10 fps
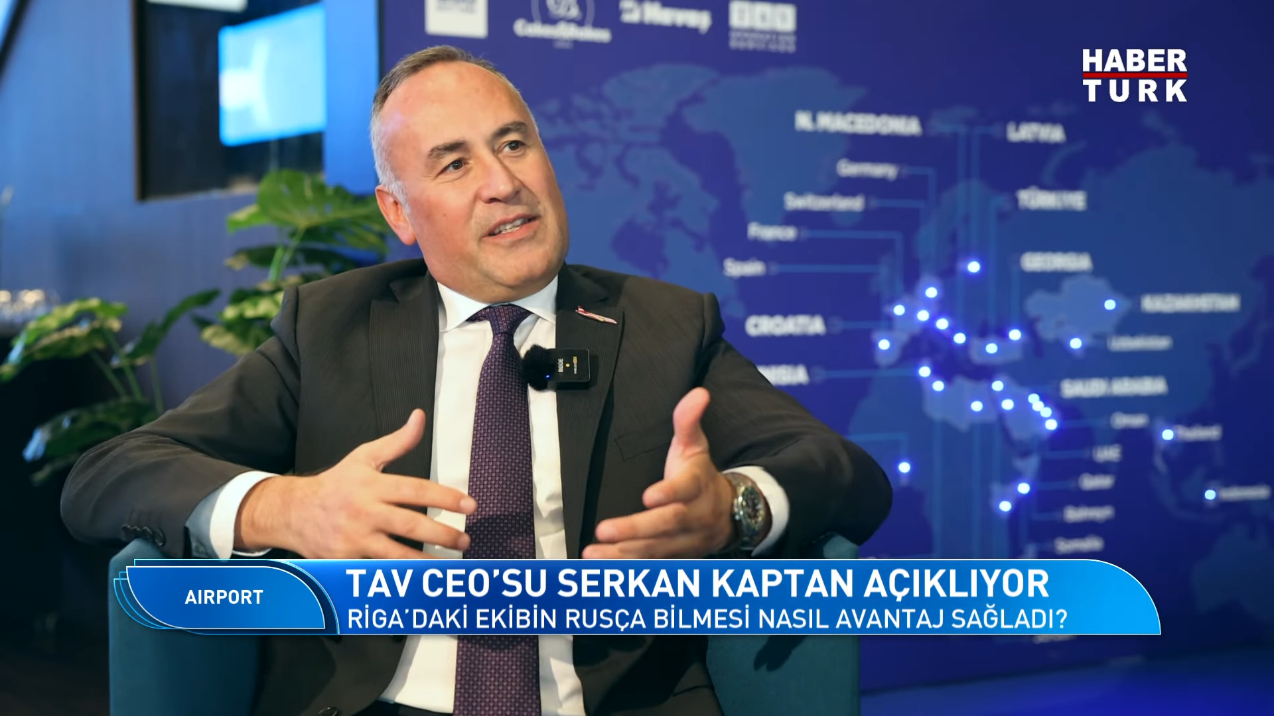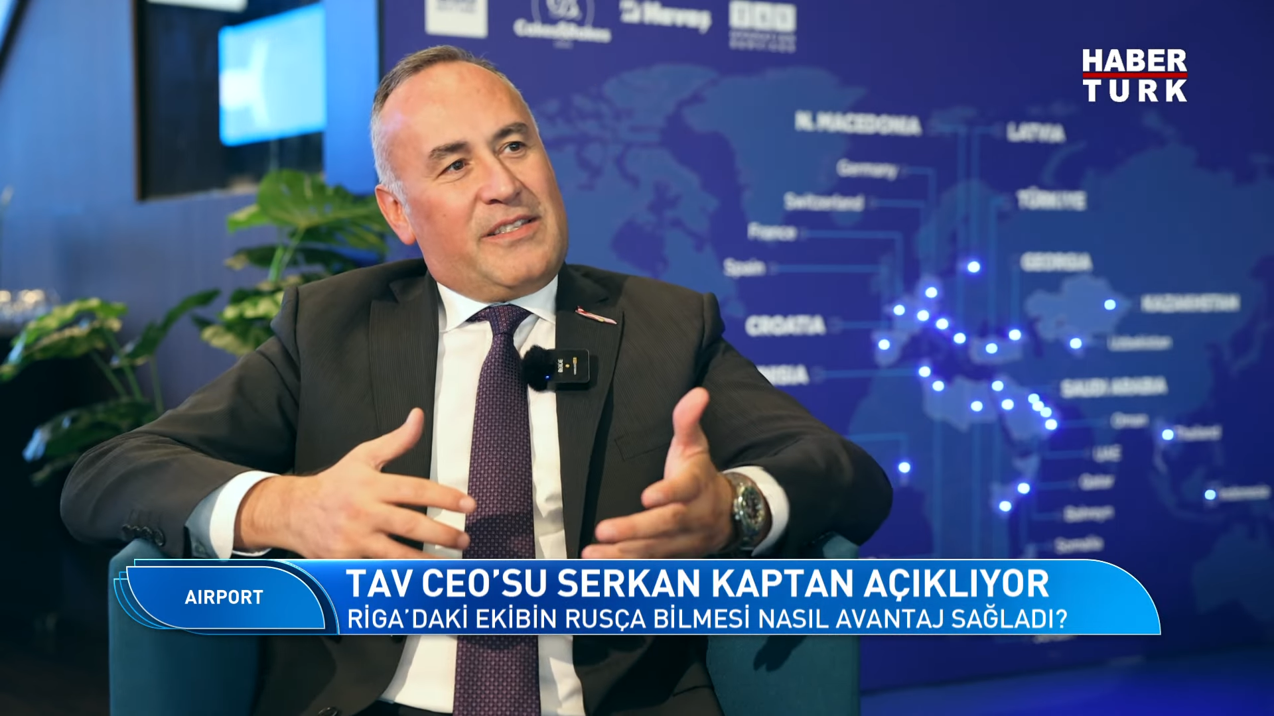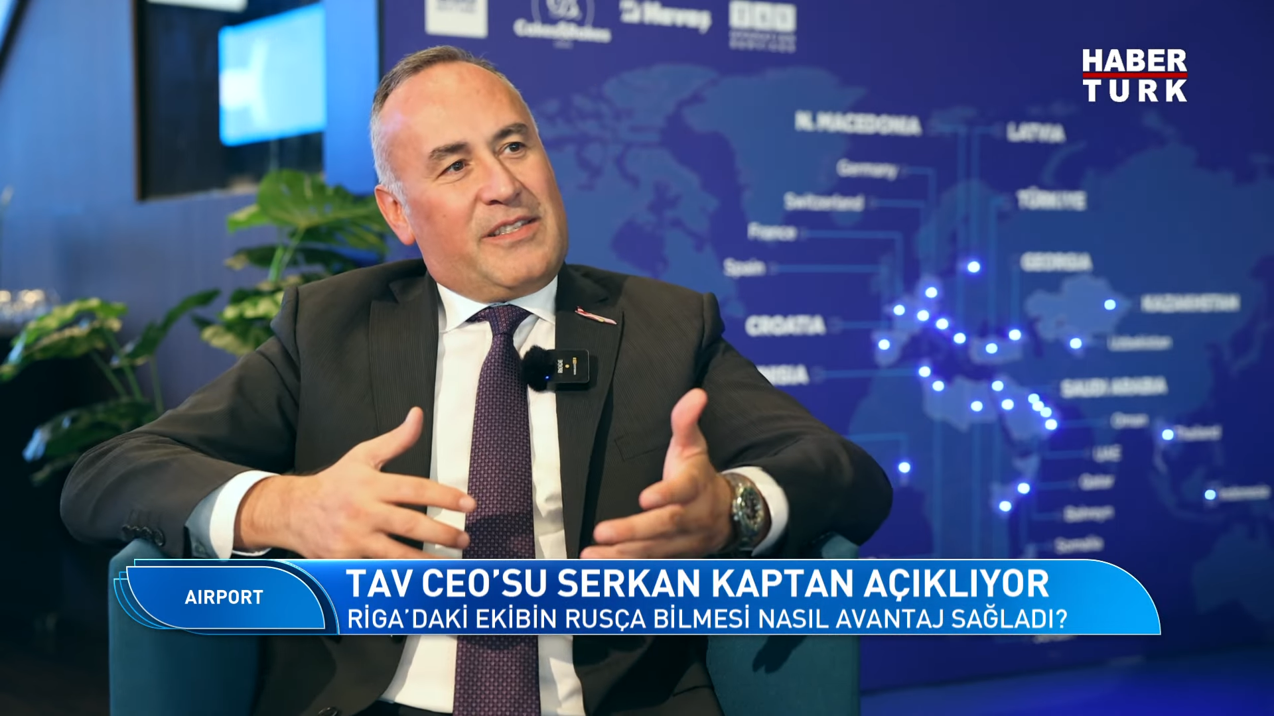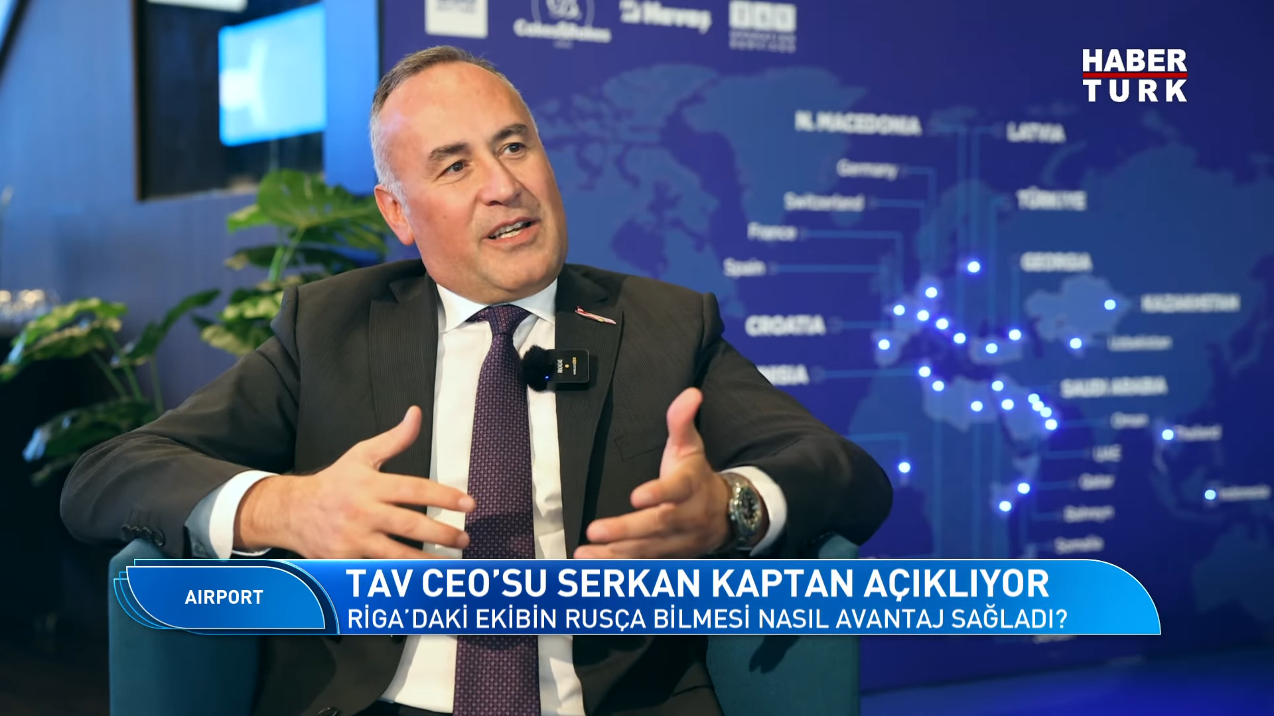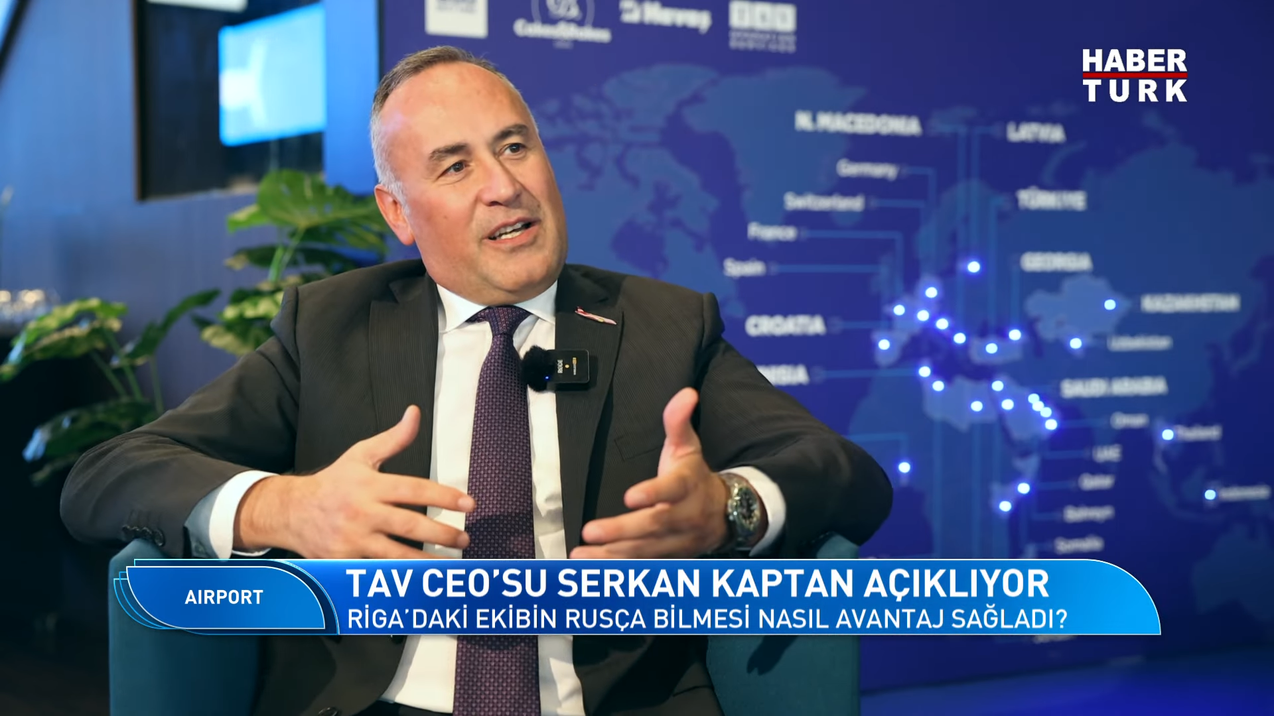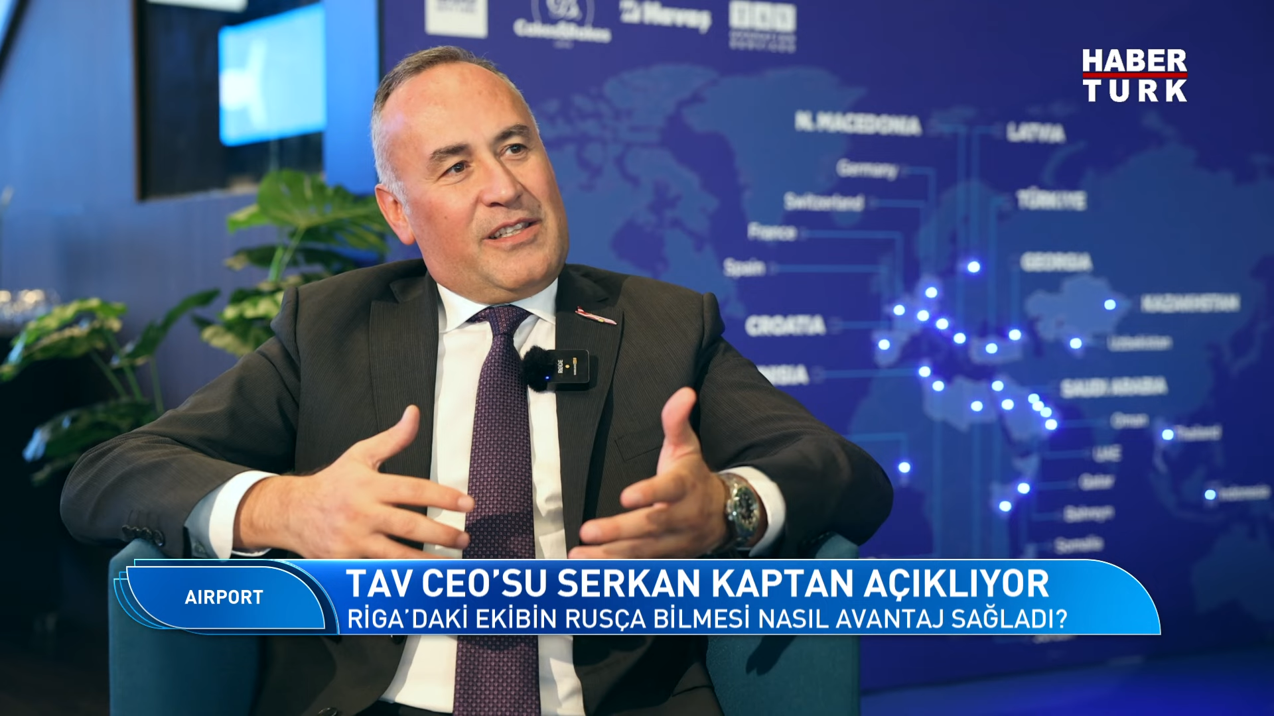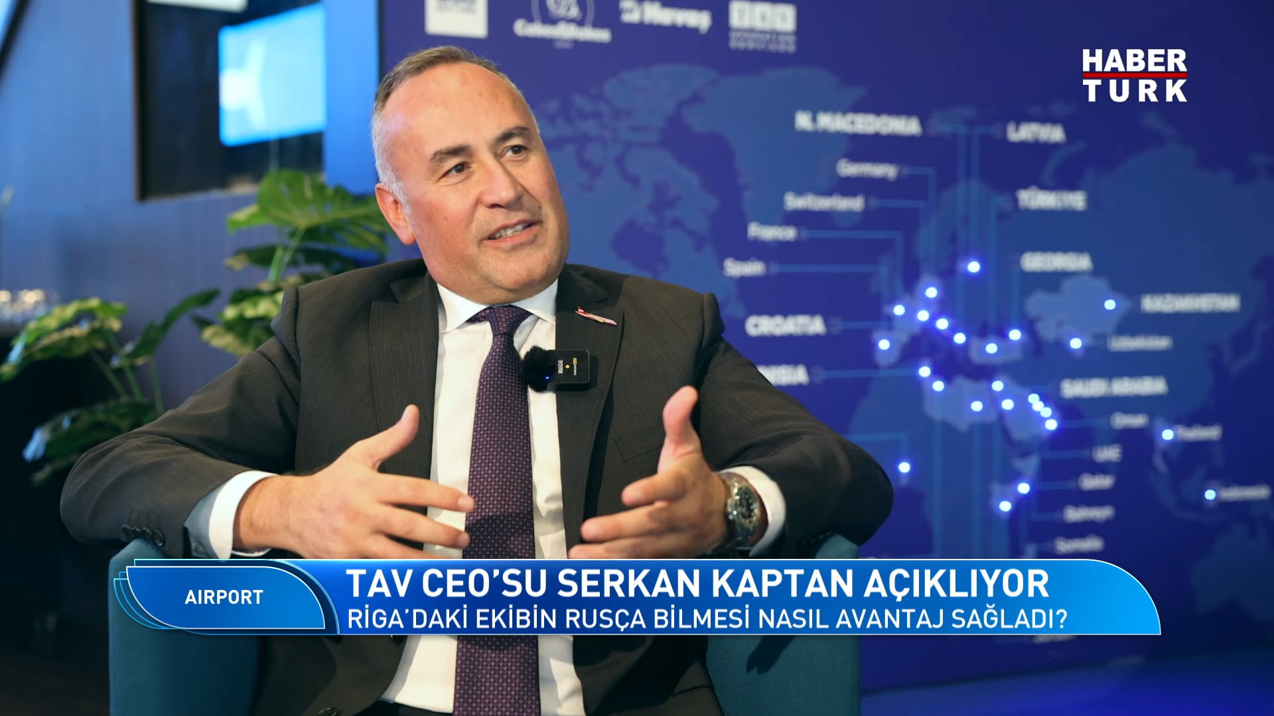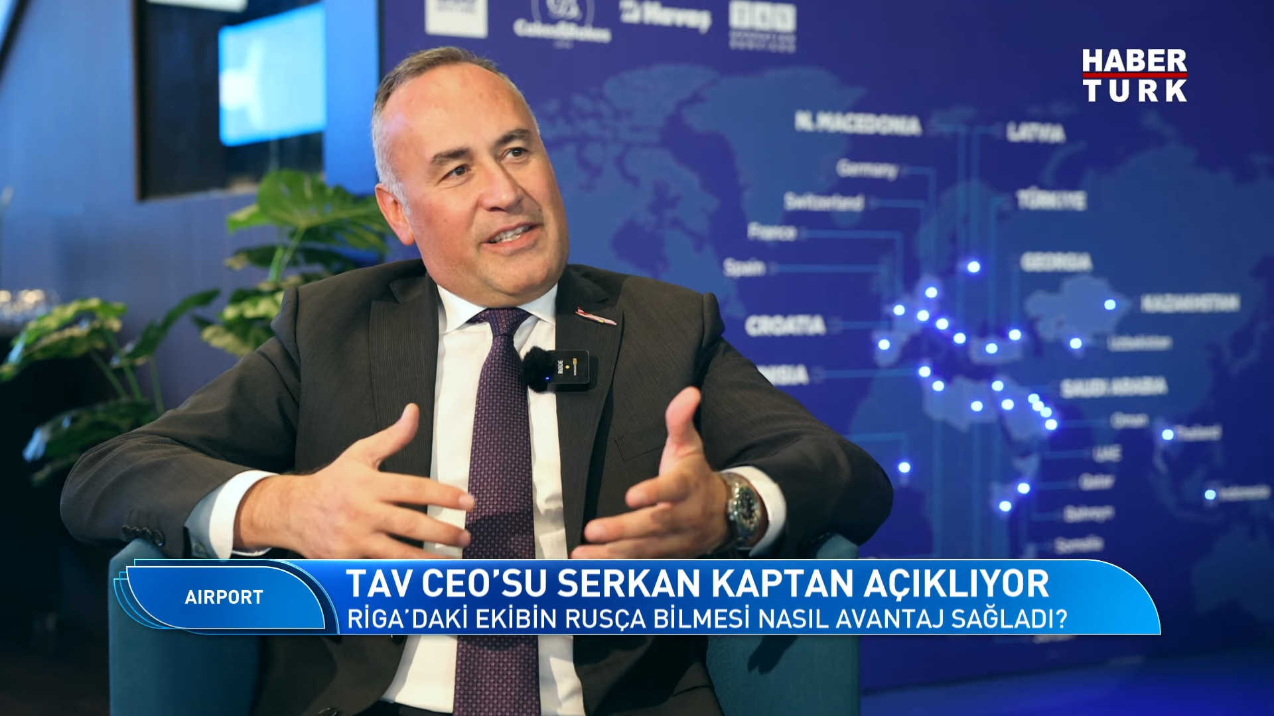destek, aldı,